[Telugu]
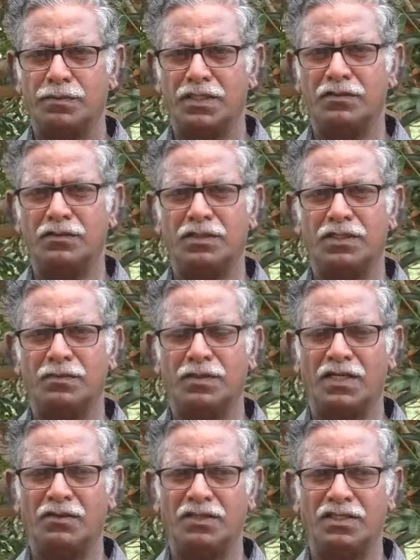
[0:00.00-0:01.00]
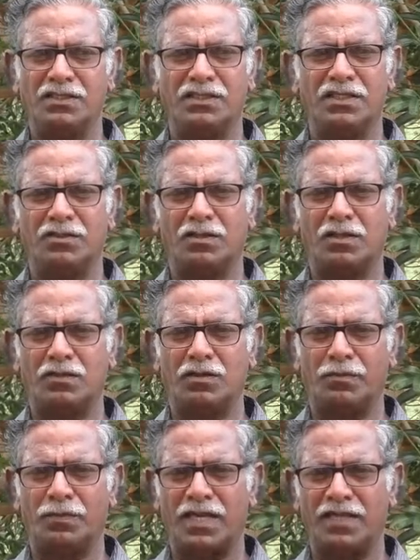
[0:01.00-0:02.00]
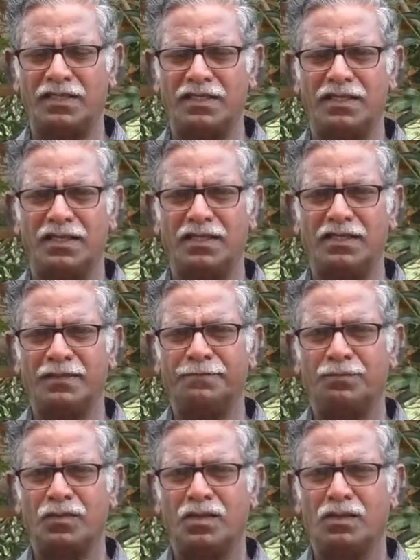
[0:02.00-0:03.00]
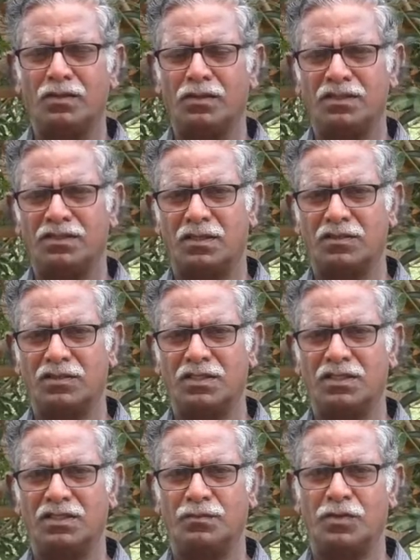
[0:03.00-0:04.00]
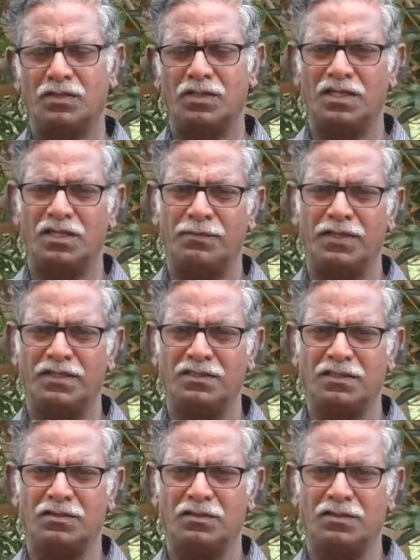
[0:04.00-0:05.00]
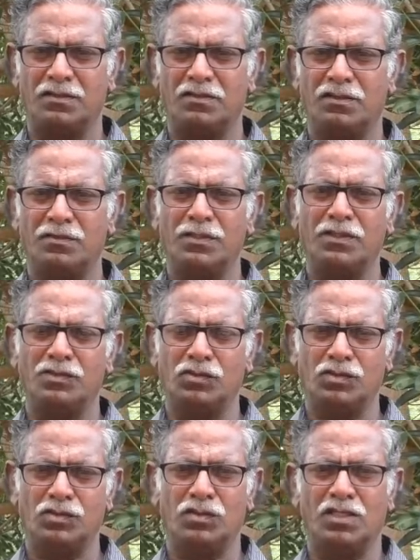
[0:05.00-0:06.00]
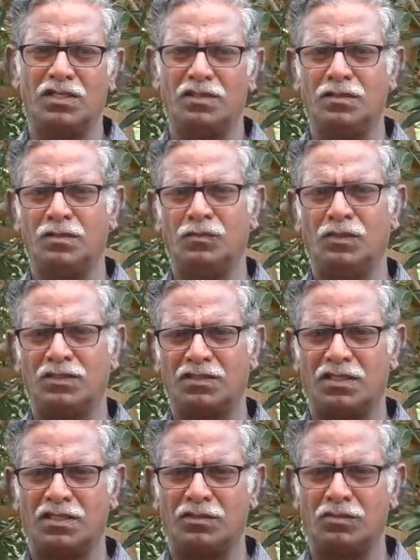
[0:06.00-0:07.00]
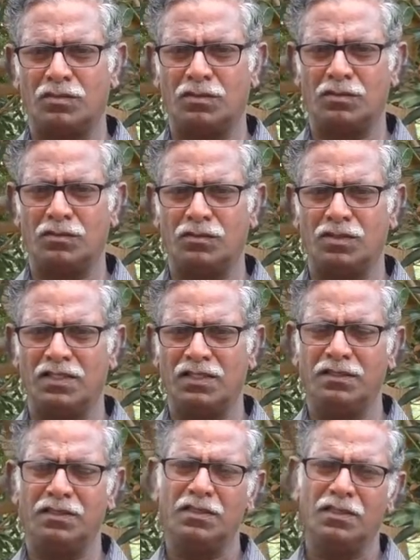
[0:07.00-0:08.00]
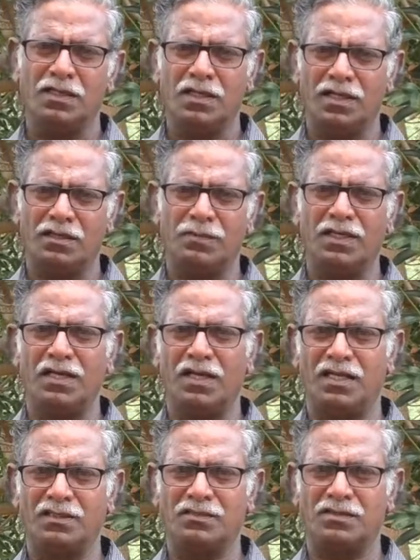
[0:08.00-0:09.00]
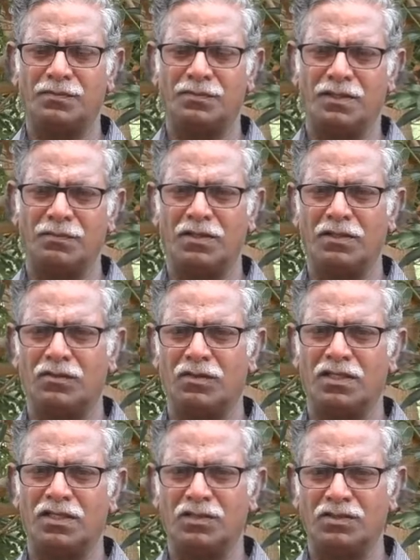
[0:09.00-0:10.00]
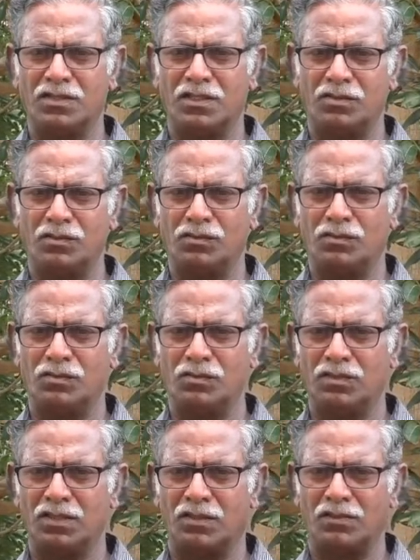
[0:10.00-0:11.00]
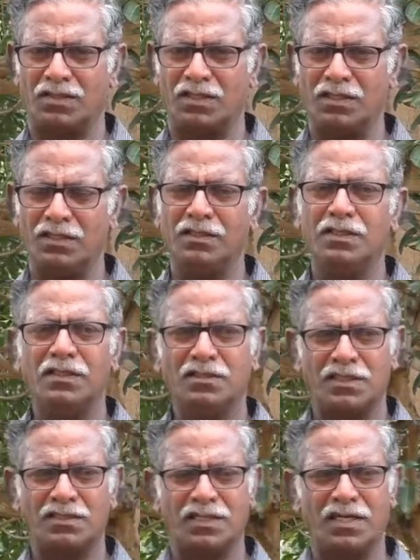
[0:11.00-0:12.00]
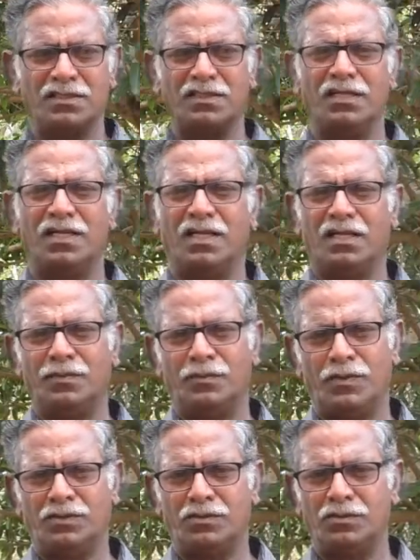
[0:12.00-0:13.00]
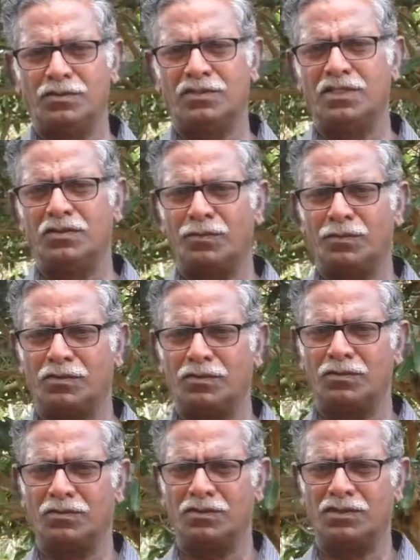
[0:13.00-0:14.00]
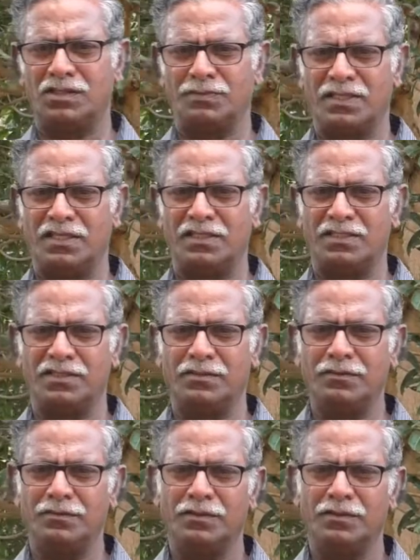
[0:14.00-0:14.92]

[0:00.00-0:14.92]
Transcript: మేము ఈ మామిడి జీడి తోటలకు ఒక ప్లానింగ్గా ఈ సంవత్సరం ఏదైనా పట్టుదలగా పండించాలంటే మేము జూన్ జూలైలో మొదటిసారిగా దుక్కులు దున్నుకుని అలా మళ్ళీ ఆగస్టు సెప్టెంబర్లో కూడా రెండోసారి దుక్కు దున్నుకున్న తర్వాత సస్యరక్షణగా ఫస్ట్ జీవామృతం స్ప్రే చేసాం